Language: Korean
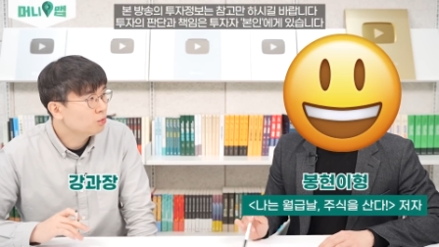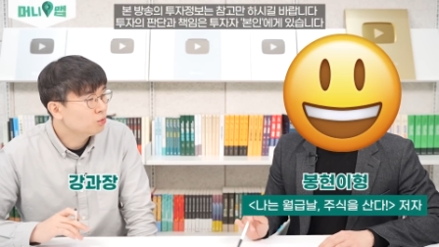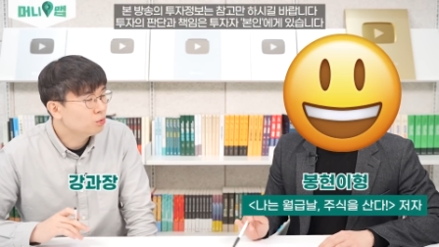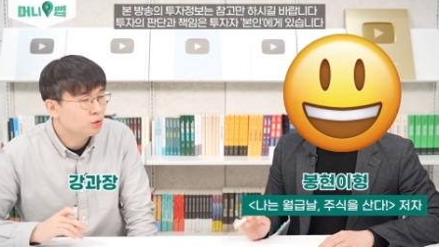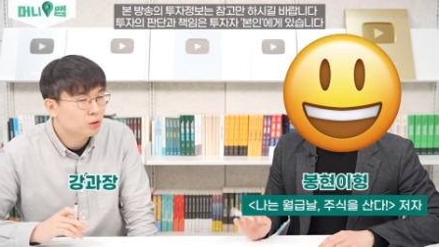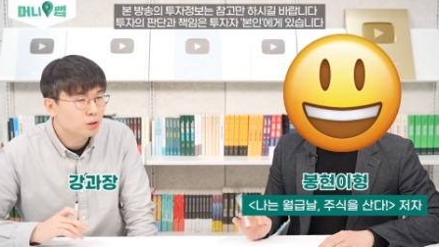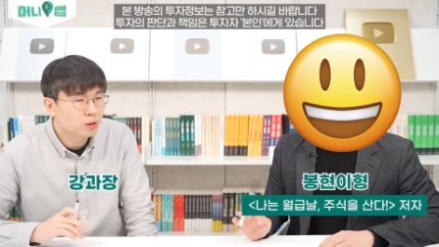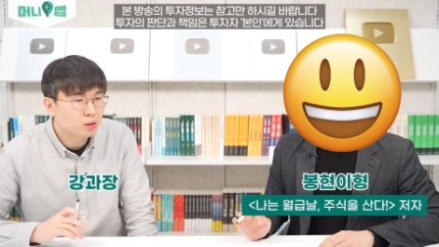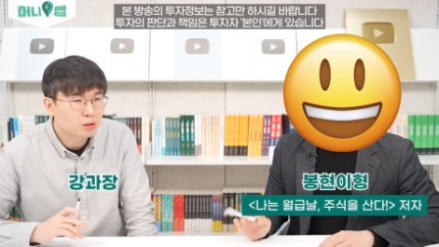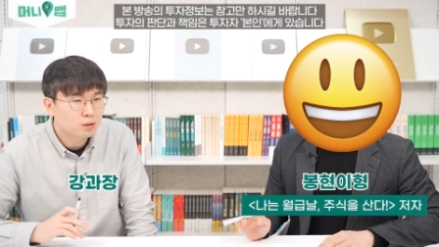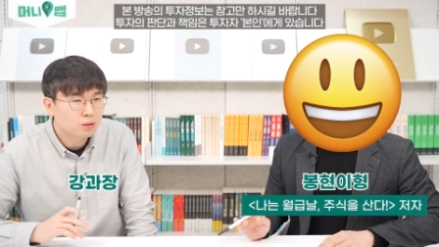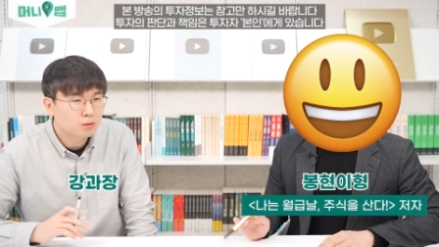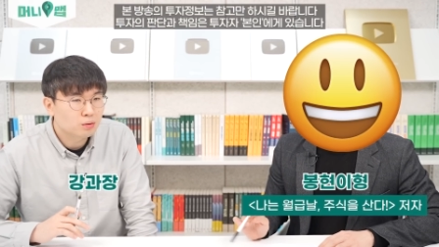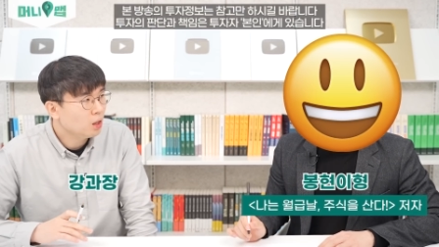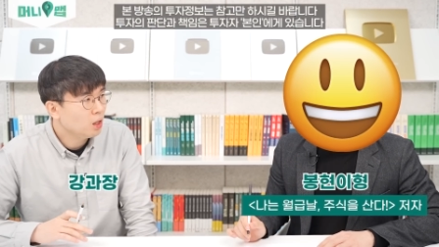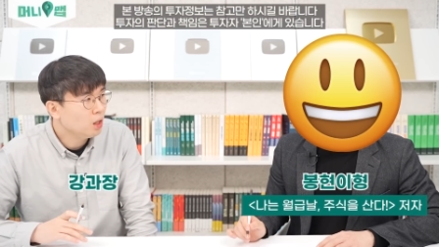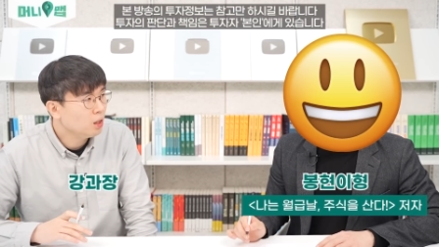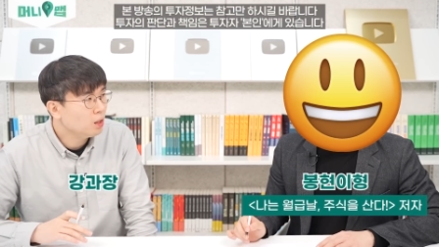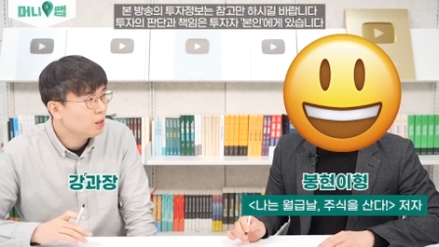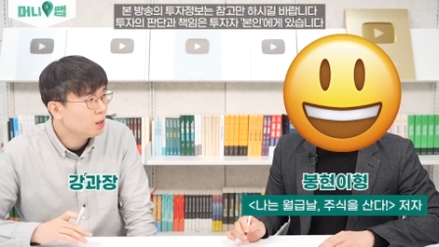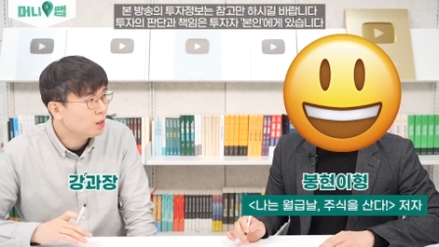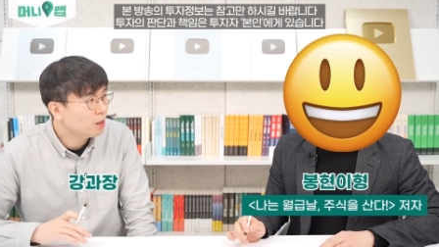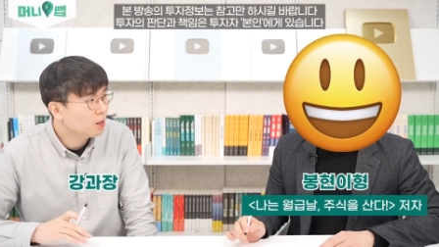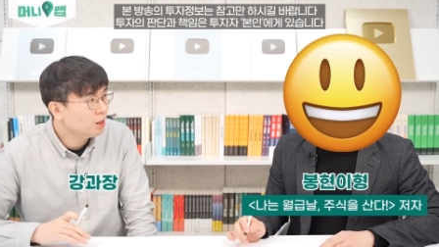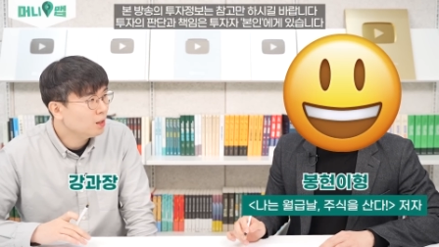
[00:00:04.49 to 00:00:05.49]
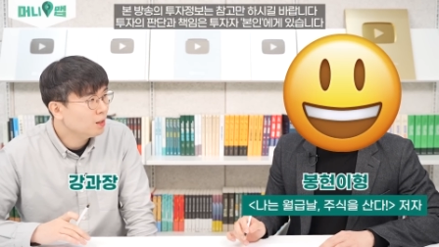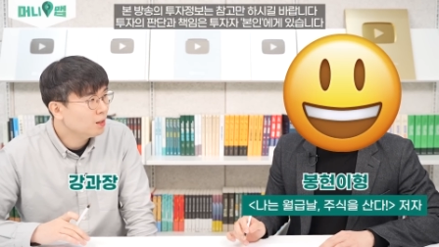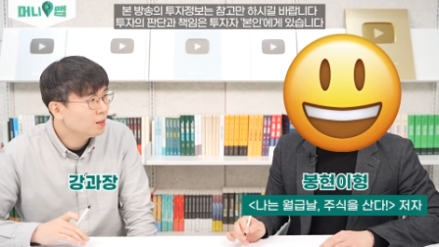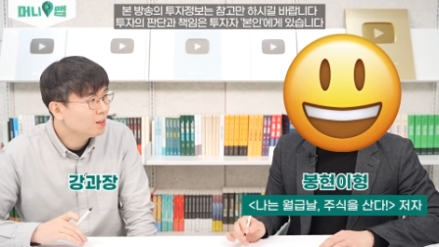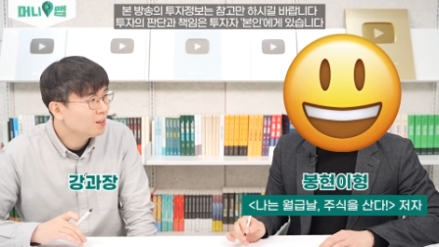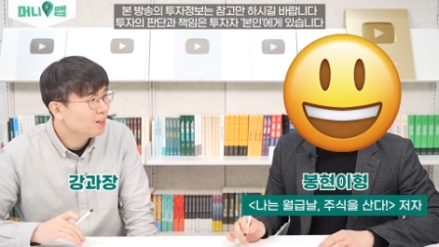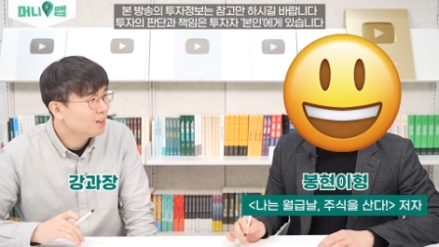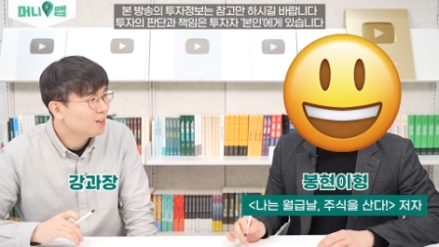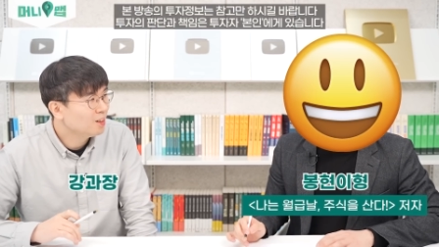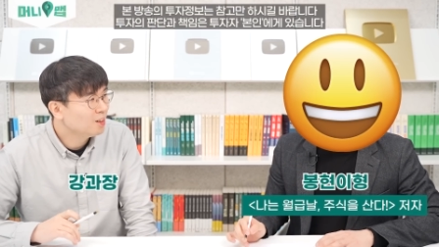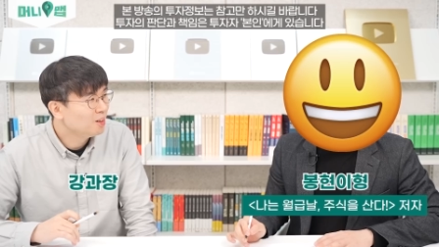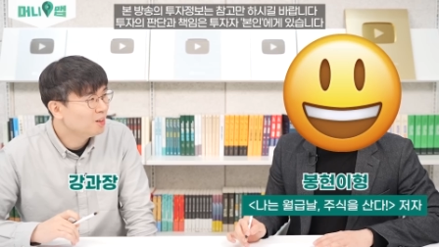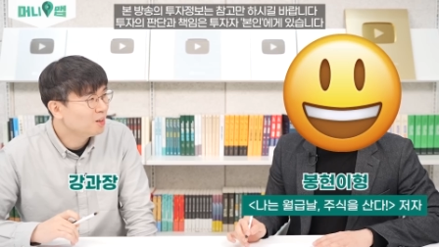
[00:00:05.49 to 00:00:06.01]
주식 해야 될까
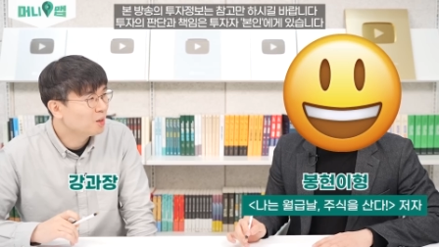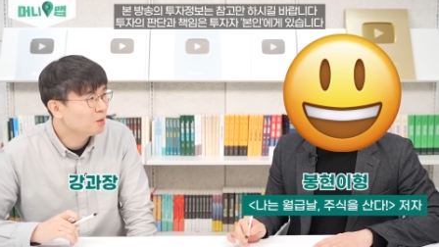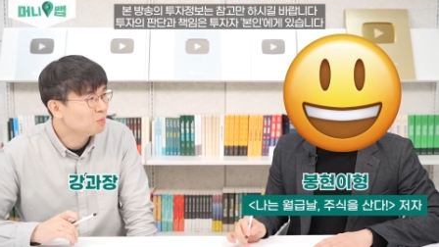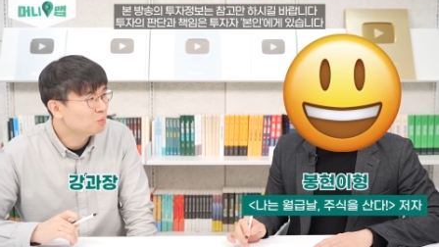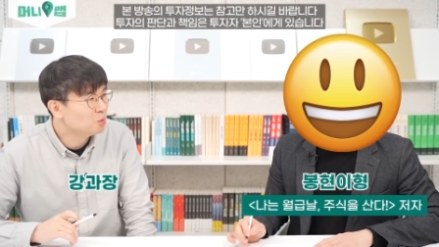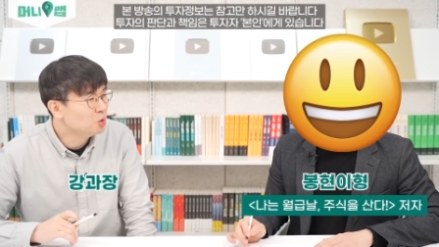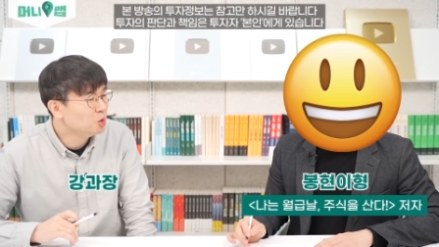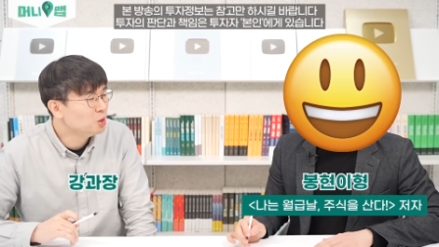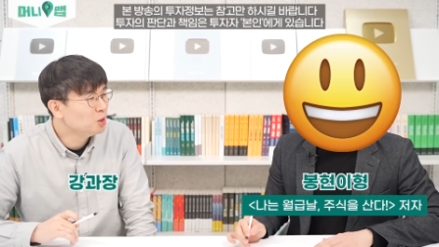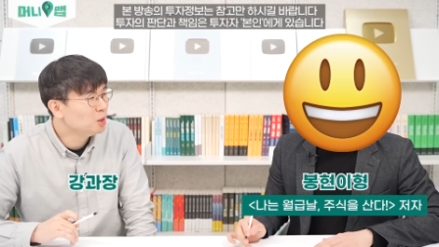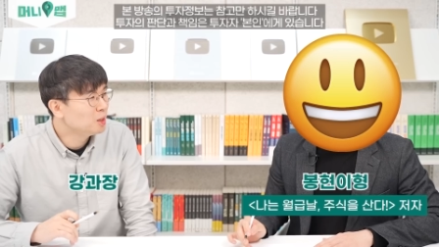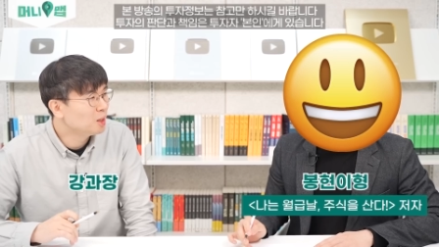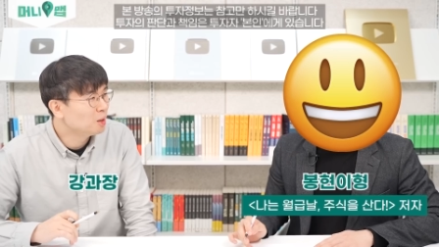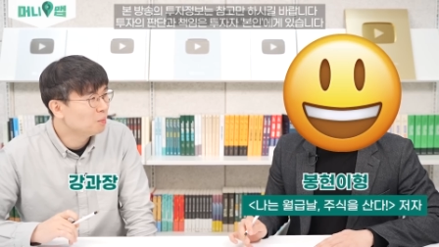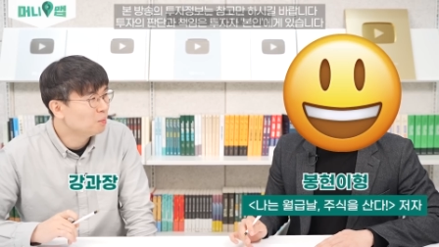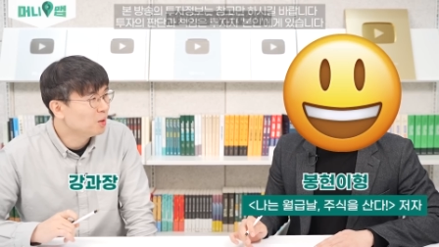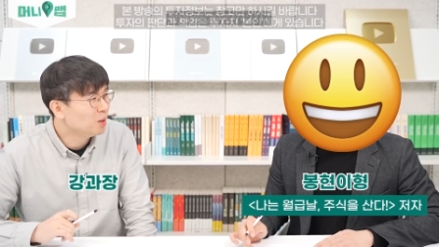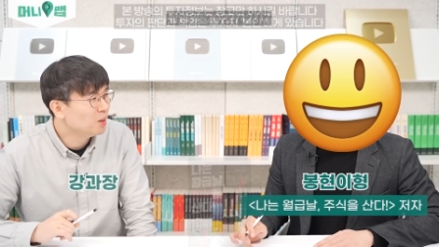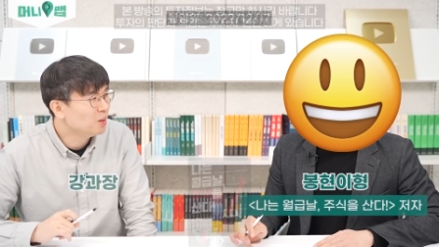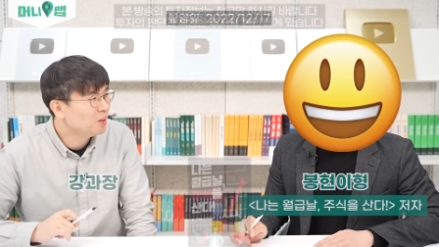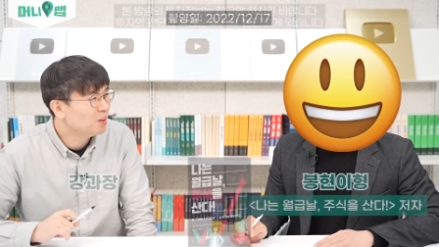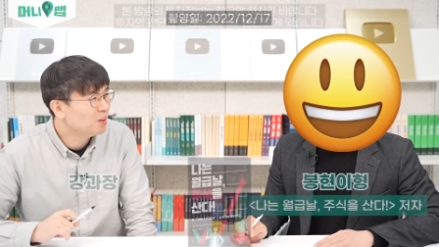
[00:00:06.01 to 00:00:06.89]
이렇게 묻는다면